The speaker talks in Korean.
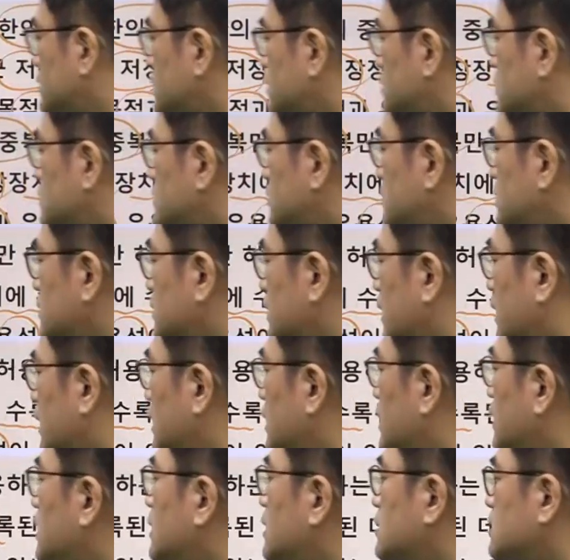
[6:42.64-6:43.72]
그러죠? 네.
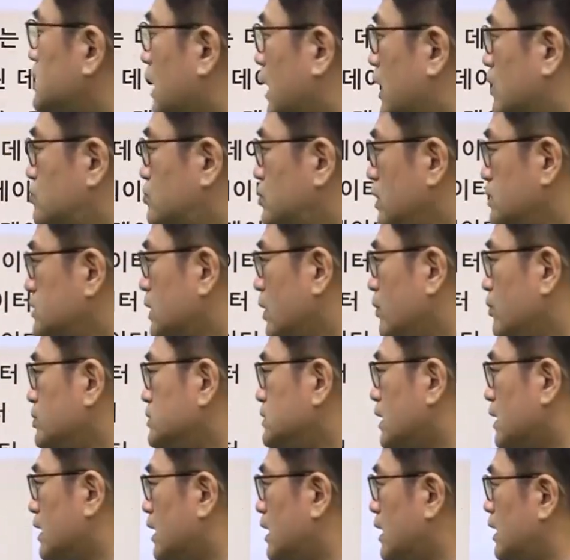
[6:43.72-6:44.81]
다수의
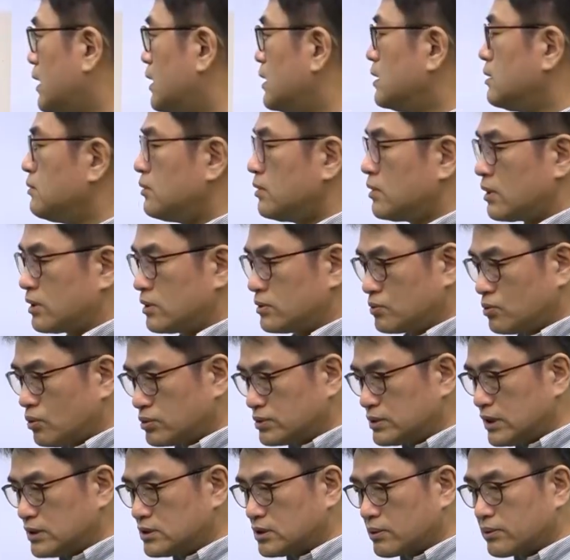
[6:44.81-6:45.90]
사용자가 어,
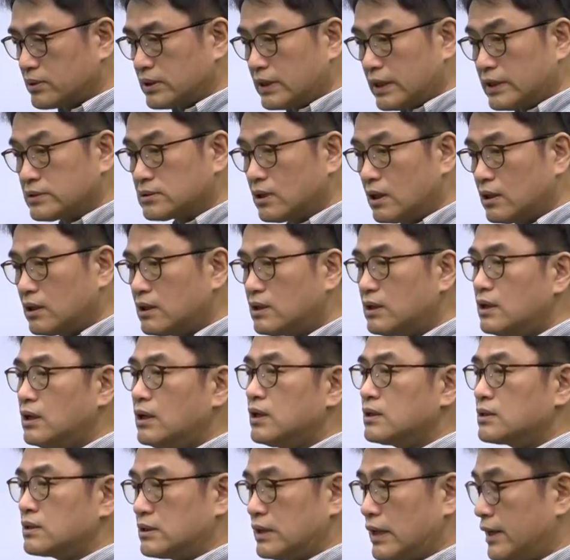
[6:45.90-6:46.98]
동시에 접근을 해서
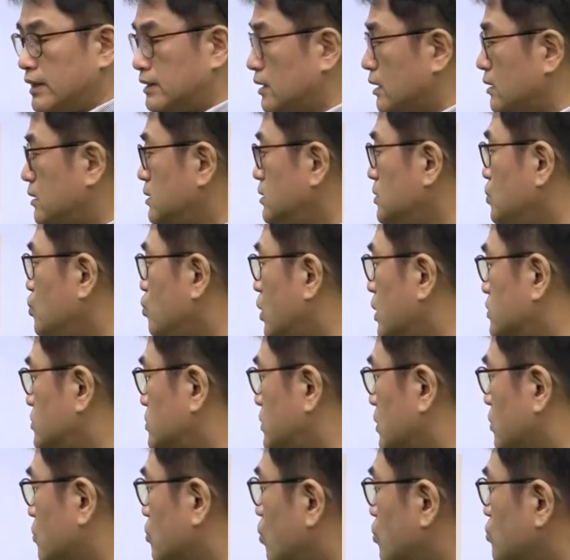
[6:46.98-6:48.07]
그 데이터를 이용할 수
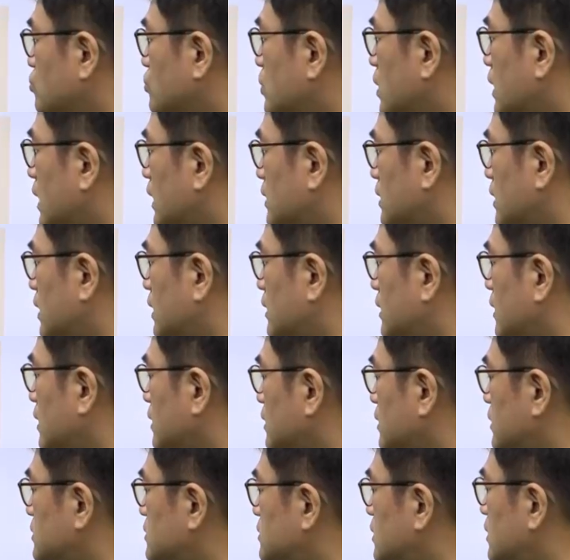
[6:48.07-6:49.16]
있어요. 공유가 가능한.
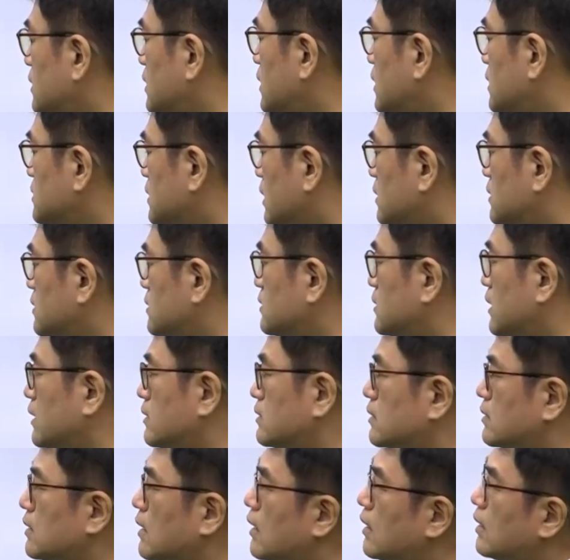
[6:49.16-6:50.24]
그렇죠? 네, 그런
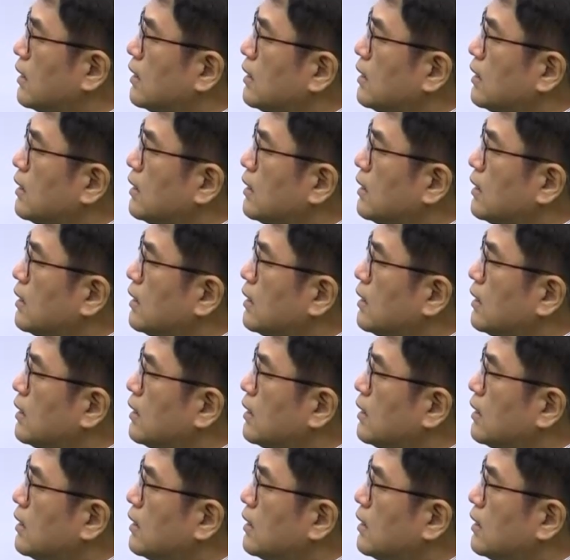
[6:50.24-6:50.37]
데이터다.